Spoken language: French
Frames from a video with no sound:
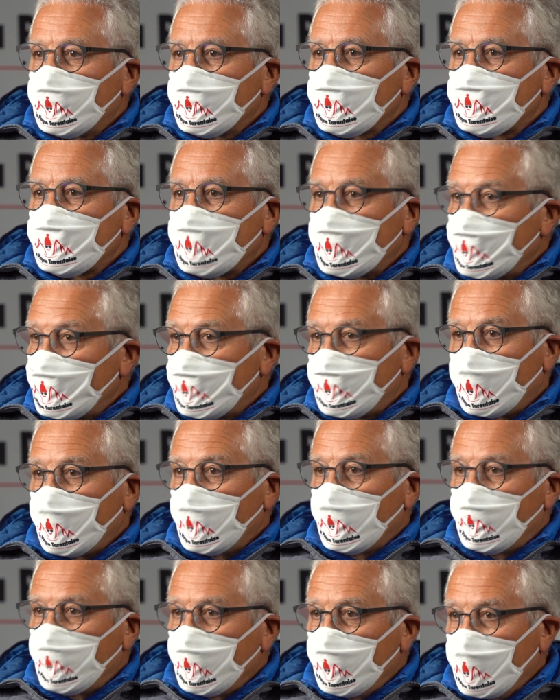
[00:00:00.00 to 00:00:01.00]
satisfaire le
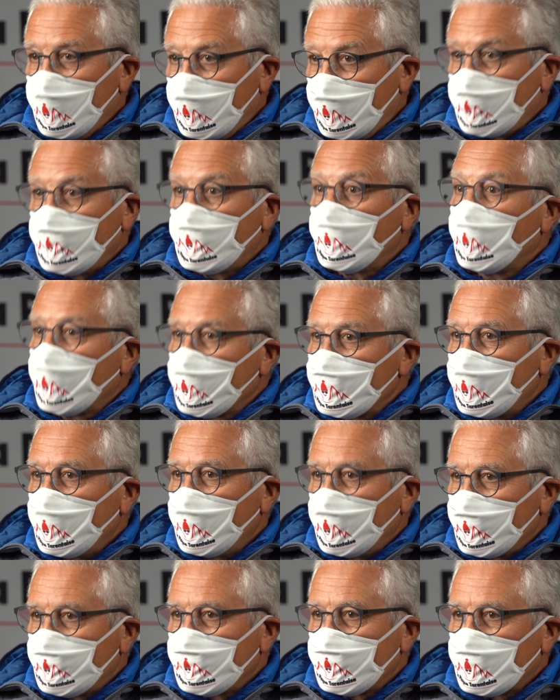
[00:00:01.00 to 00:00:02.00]
public qui
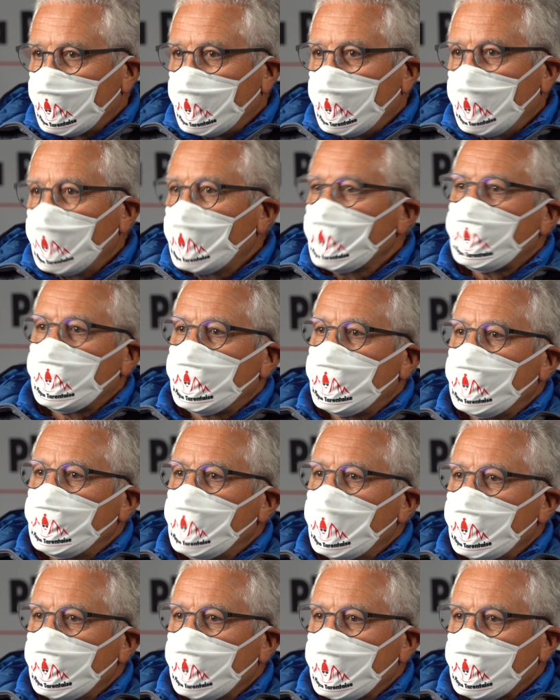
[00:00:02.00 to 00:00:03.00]
demandait qu'il y ait ce type
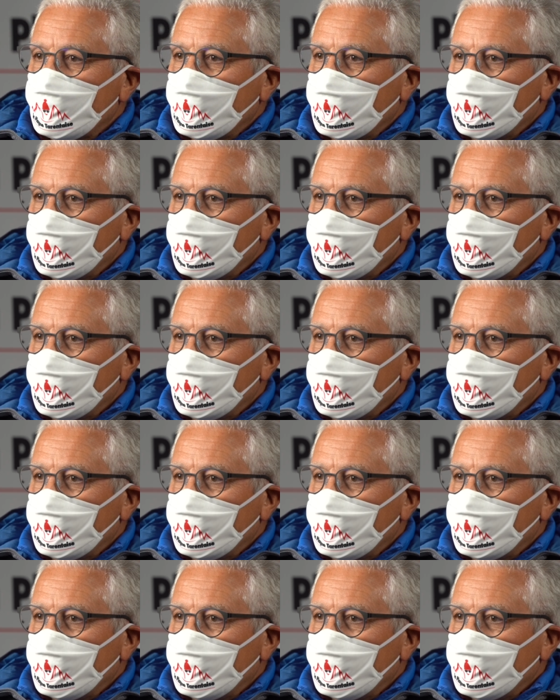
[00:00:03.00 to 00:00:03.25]
d'animation.